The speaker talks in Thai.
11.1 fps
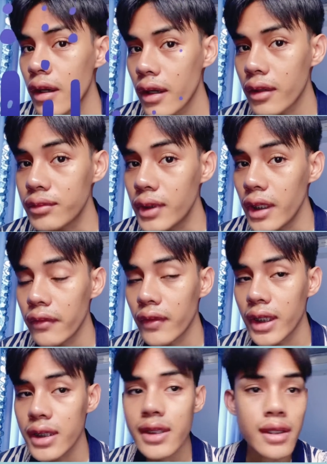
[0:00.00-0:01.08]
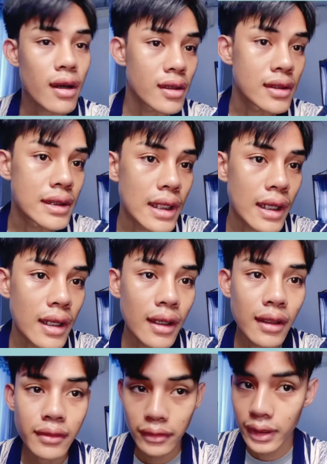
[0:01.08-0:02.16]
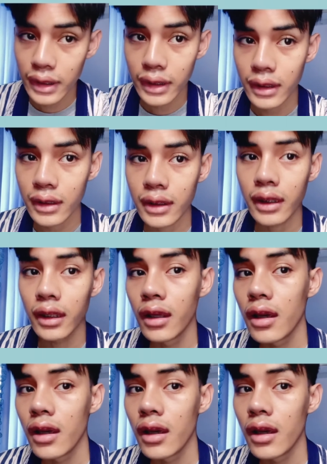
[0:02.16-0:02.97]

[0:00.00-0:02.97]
อัปเดตวันที่2จ้าประมาณนี้เลย